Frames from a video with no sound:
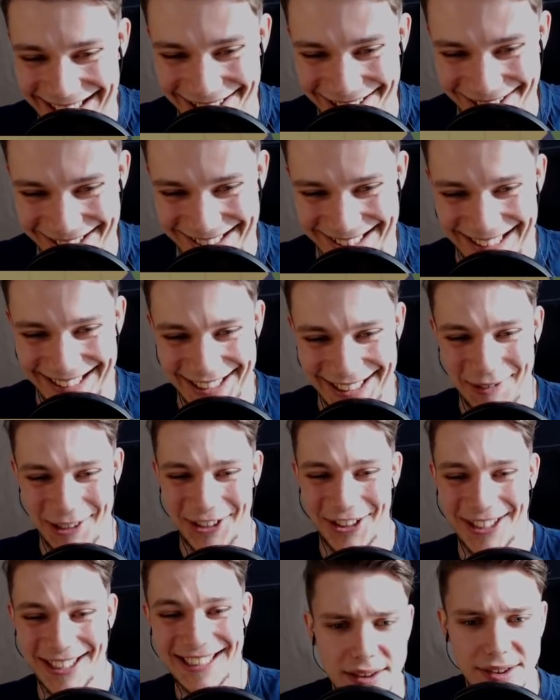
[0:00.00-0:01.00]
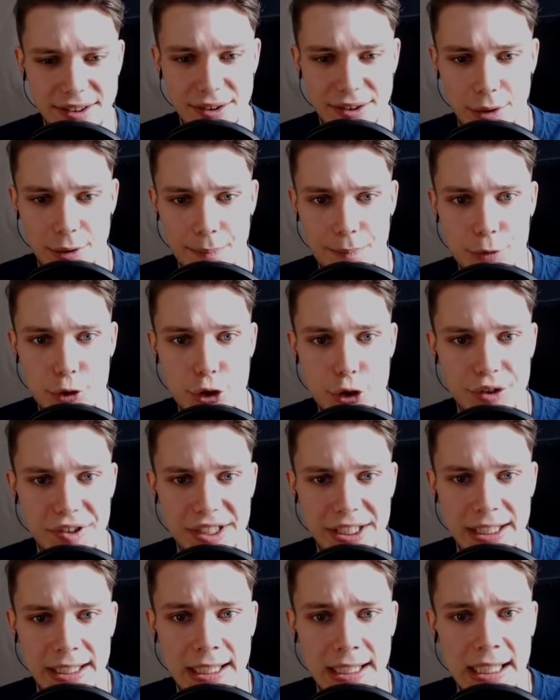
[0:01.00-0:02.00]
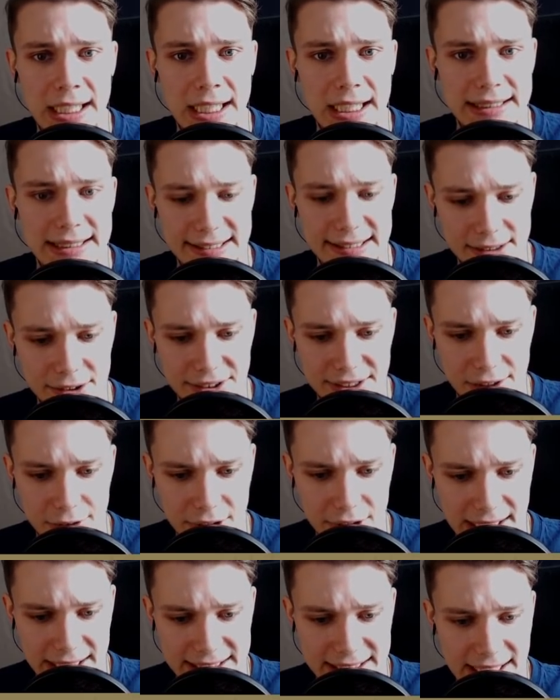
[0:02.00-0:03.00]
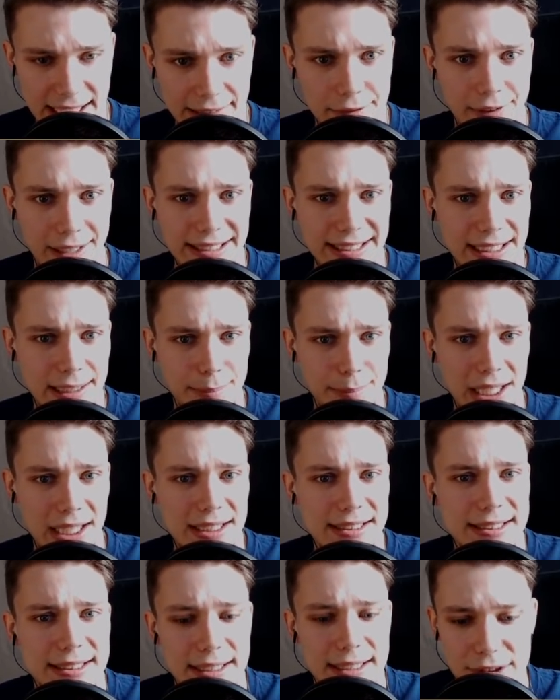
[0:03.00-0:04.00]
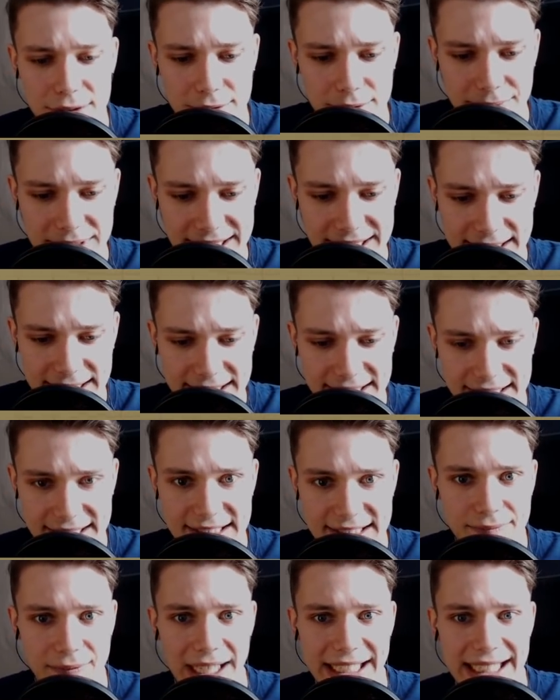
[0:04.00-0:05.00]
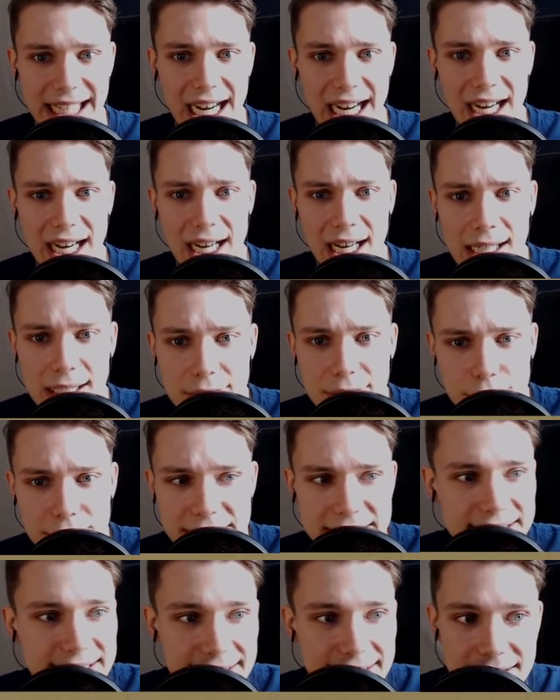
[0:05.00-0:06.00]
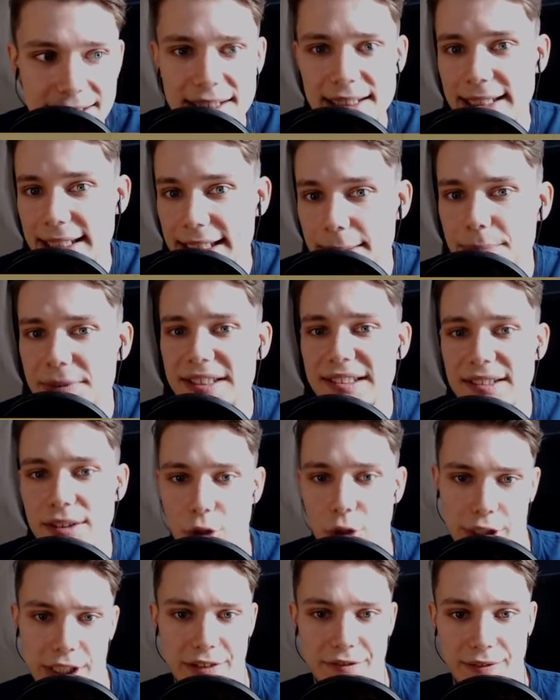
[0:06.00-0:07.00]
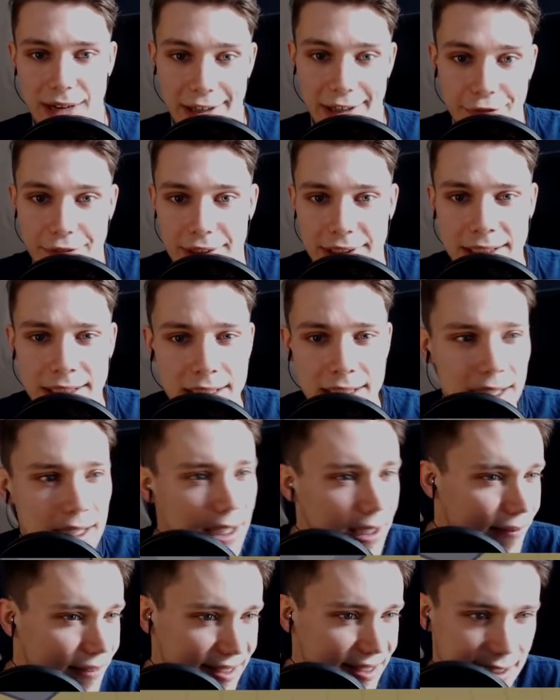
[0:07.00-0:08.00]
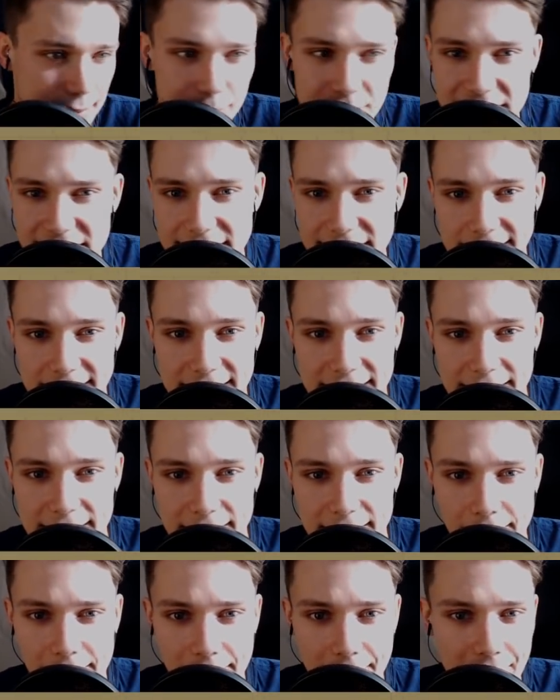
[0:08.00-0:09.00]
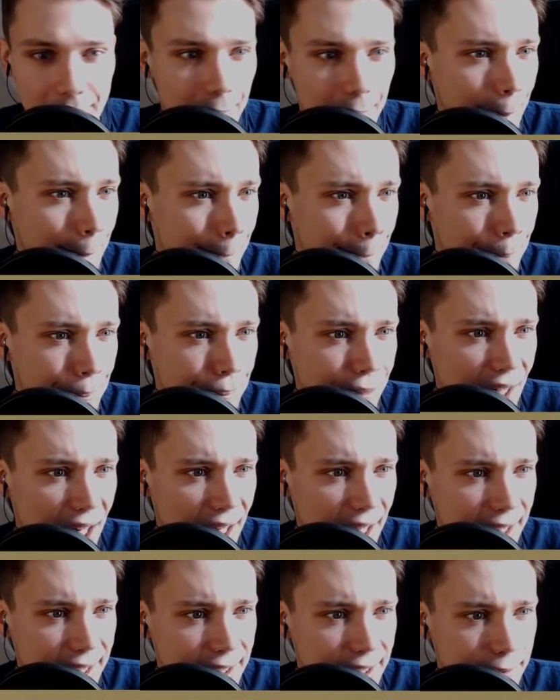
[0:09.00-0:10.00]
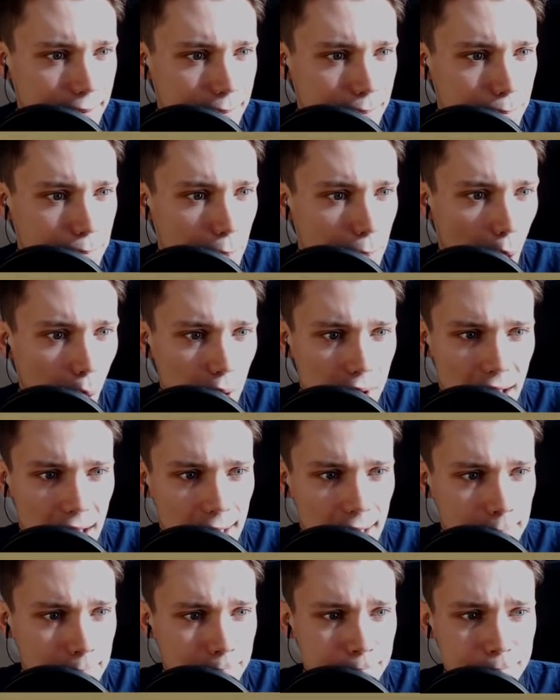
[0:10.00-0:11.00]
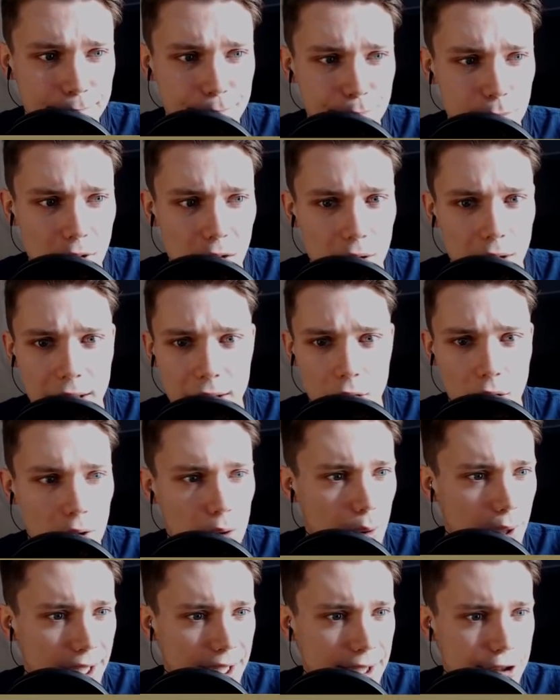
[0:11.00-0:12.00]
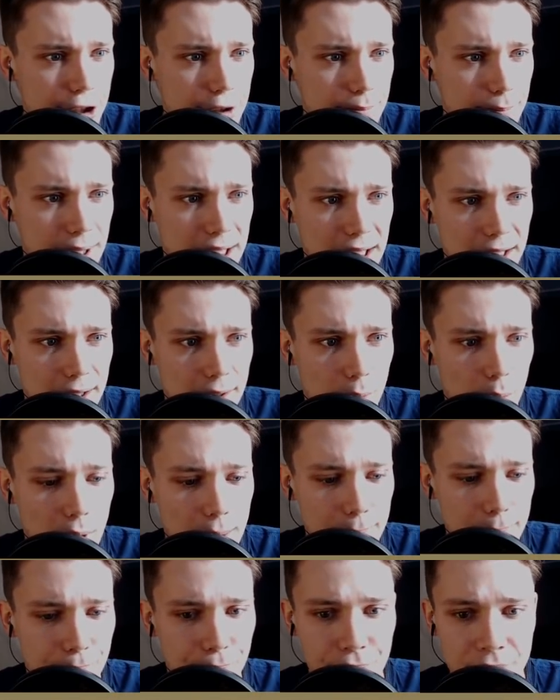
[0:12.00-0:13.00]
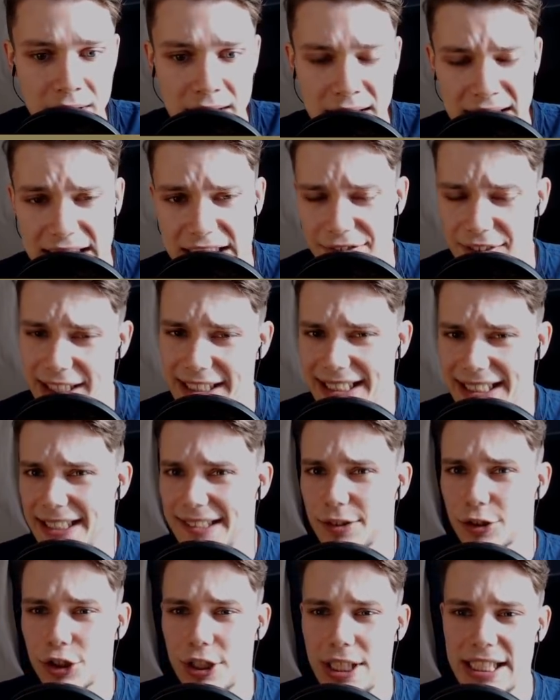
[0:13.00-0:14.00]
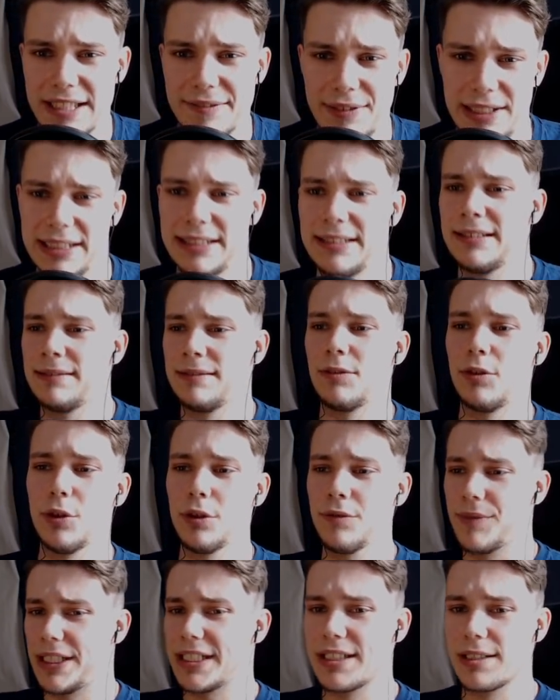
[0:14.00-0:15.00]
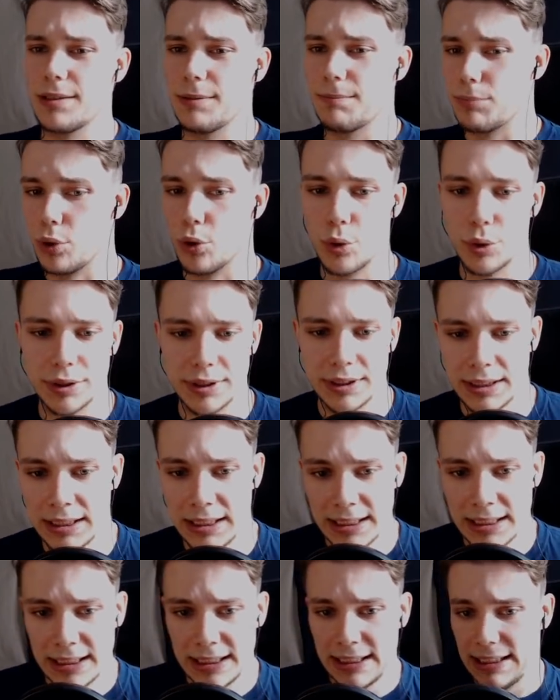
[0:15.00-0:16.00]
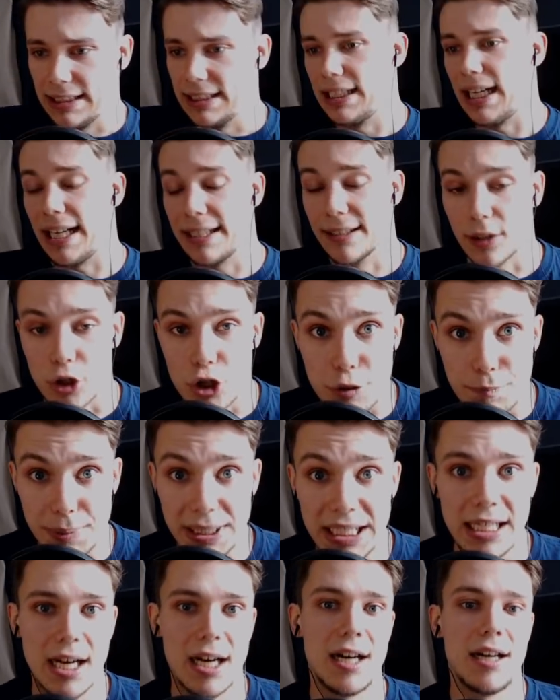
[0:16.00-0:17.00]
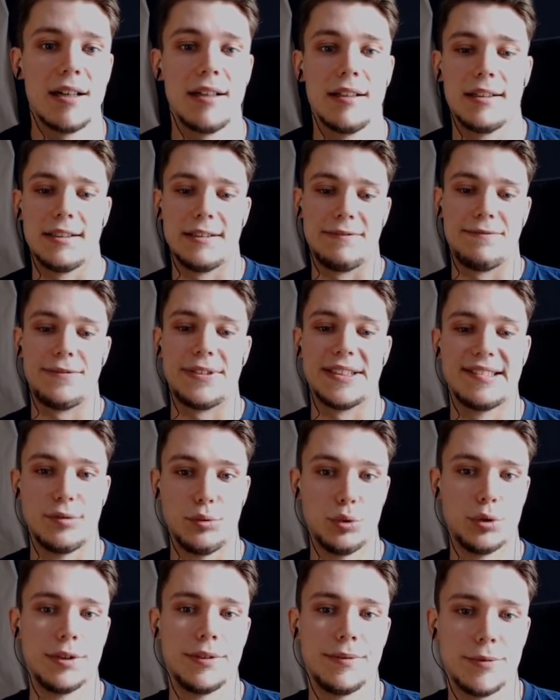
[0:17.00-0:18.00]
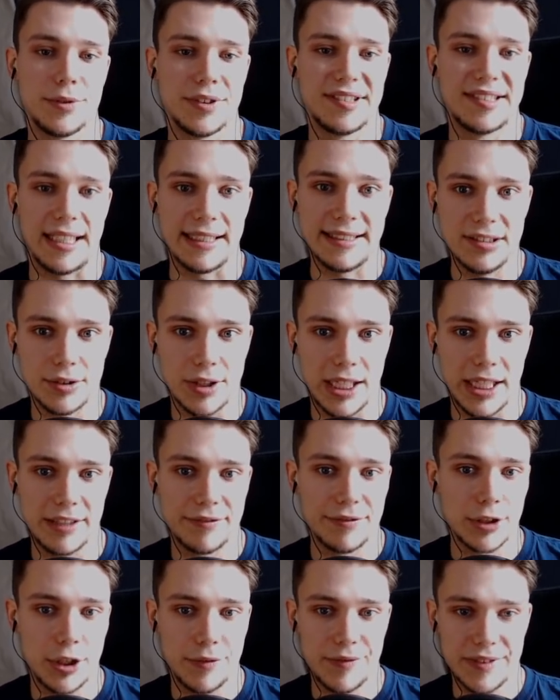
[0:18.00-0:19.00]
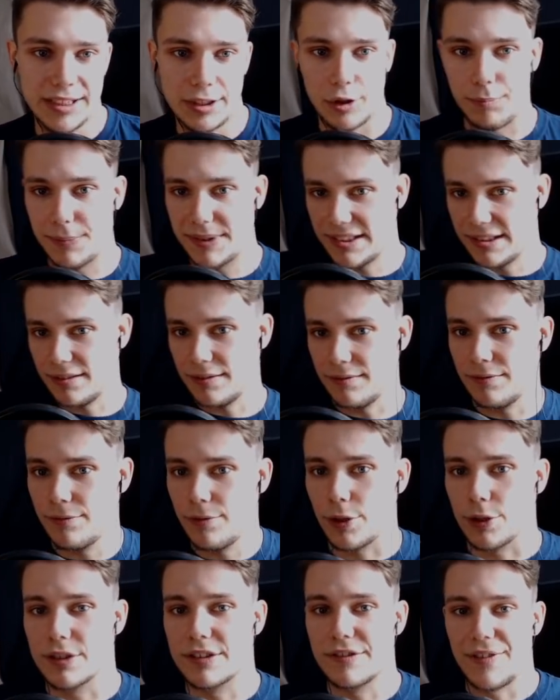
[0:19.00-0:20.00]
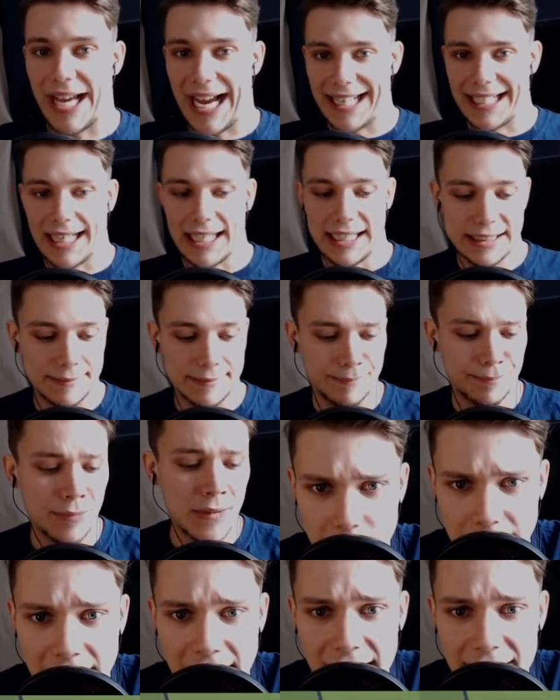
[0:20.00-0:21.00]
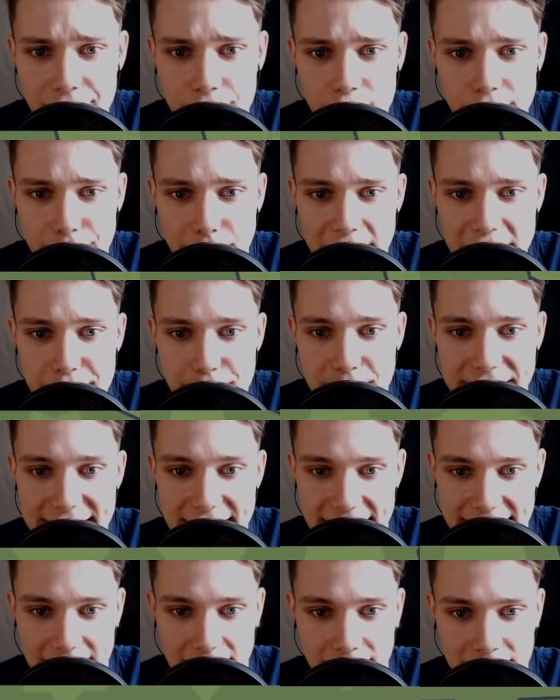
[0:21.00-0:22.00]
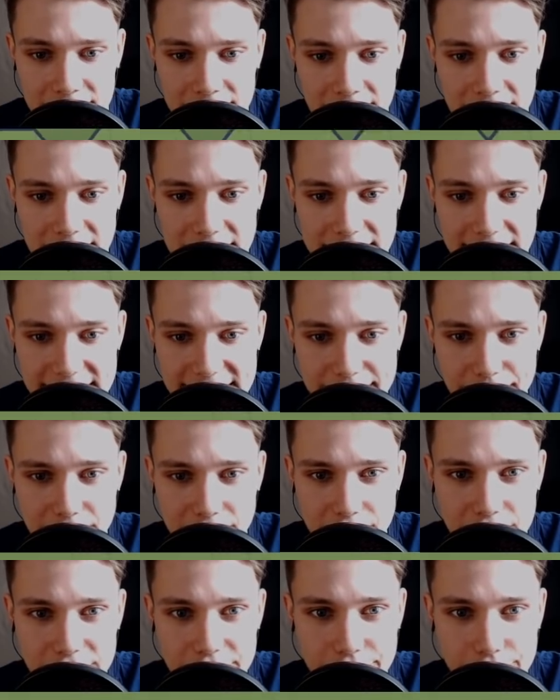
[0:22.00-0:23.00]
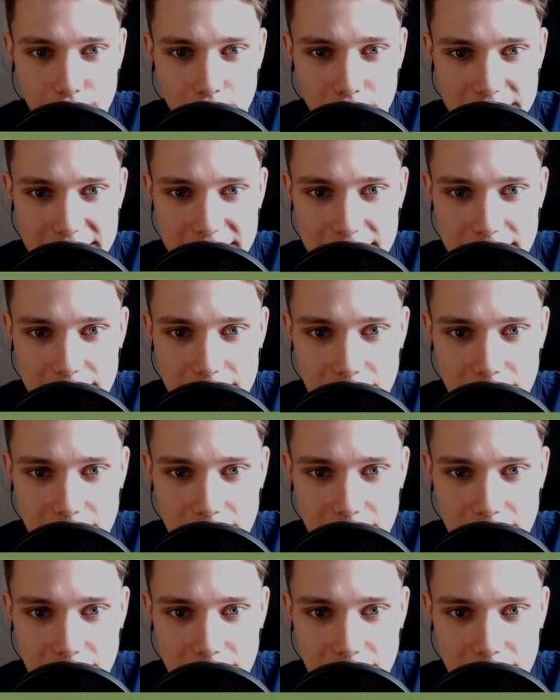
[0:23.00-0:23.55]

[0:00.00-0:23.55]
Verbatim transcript: genau, das geht immer noch. So, tschüssi. Das hat uns auch gleich ein Level weitergebracht. Also, wir sind jetzt zwei Jahre alt und ich sehe, hier gibt es neue Waffen. Was gibt es denn hier? Ähm, einen Polearm. Okay, Long Range Melee Weapon. Ist vielleicht gar nicht so schlecht, wenn irgendwelche blöden äh, anderen Spieler versuchen, uns anzugreifen. Können wir die doch ein bisschen von uns fernhalten. Oder ja, zum Beispiel der da. Da sieht man doch sofort...